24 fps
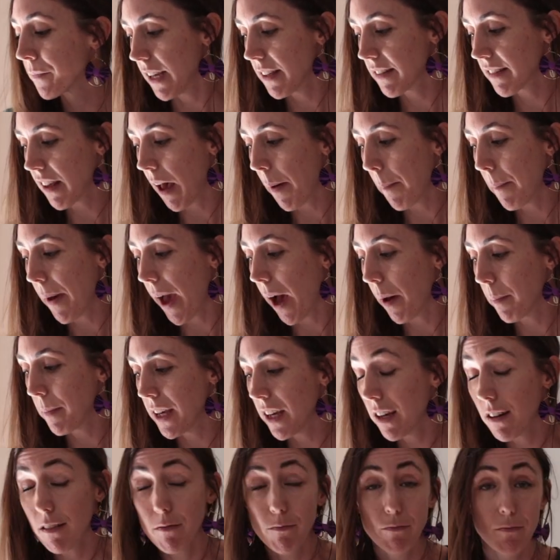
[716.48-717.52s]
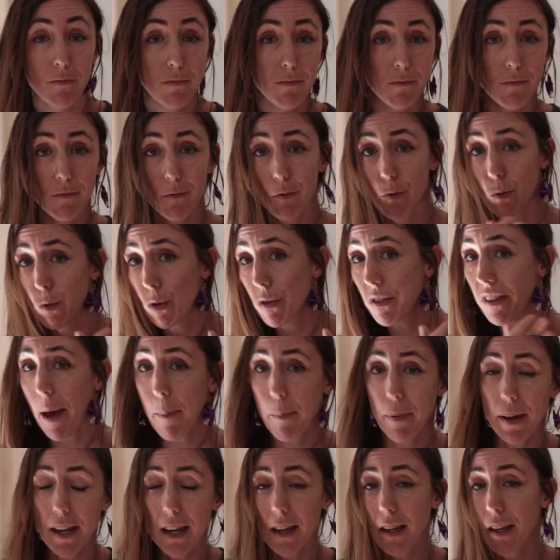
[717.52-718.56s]
Et ça me permet de
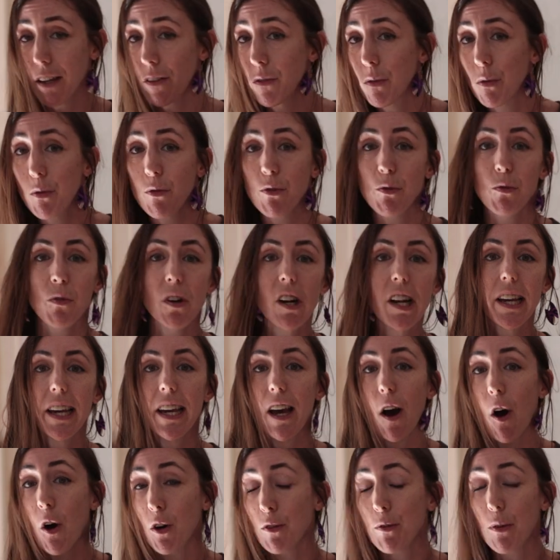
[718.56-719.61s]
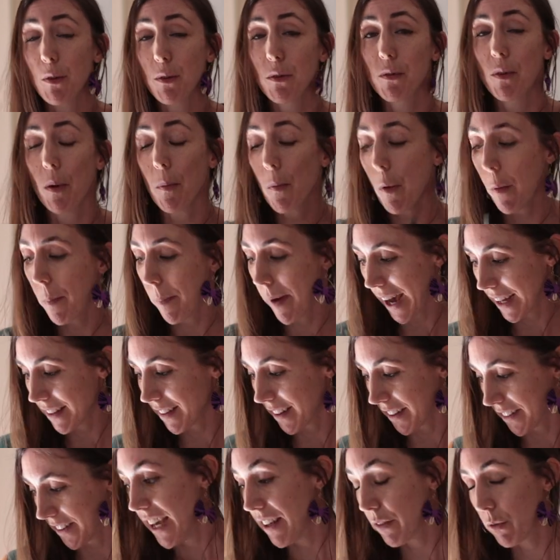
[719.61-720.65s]
zapper, de jongler entre sans me
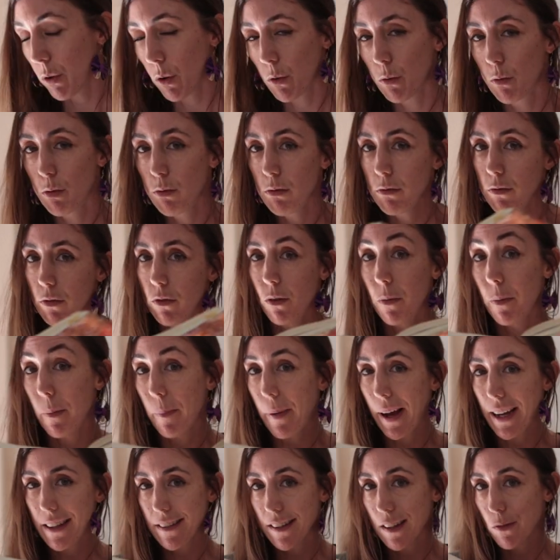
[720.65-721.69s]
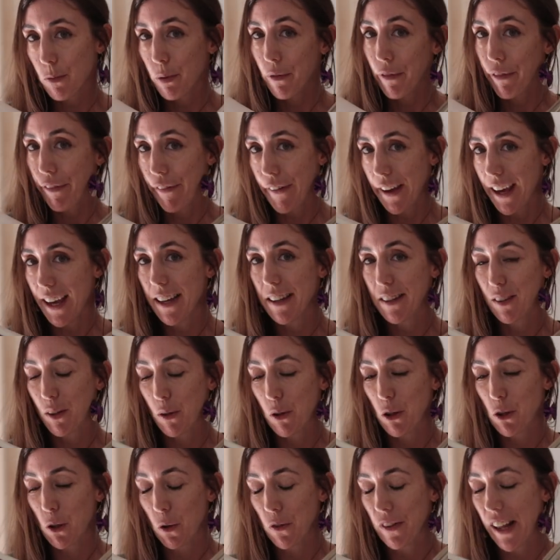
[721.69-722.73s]
perdre. Et surtout de ne pas étouffer
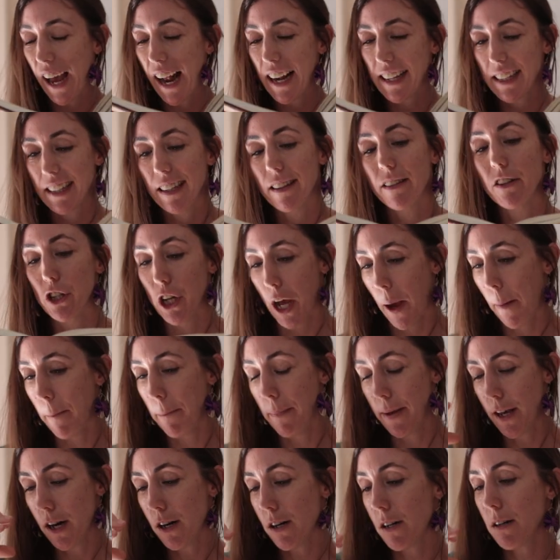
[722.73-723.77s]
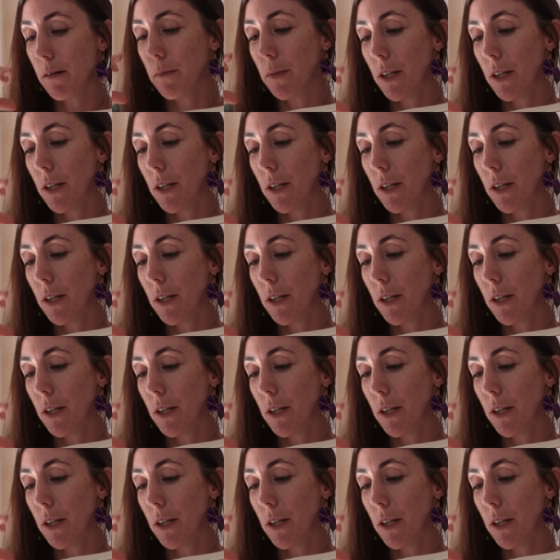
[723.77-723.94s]
ce journal qui est déjà bien